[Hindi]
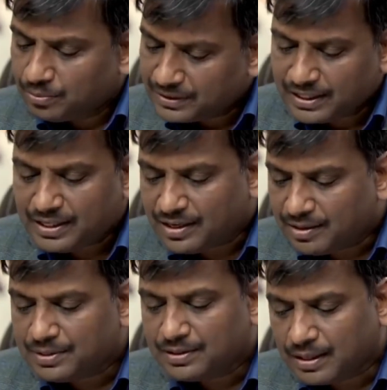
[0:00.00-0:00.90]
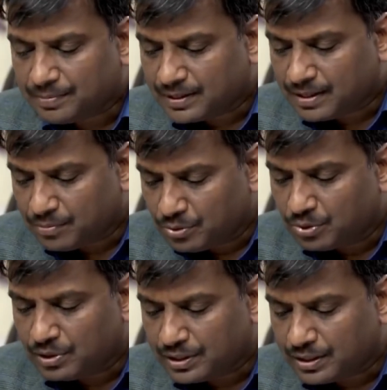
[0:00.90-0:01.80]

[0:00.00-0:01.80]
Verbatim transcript: तो बताइए के भूगोल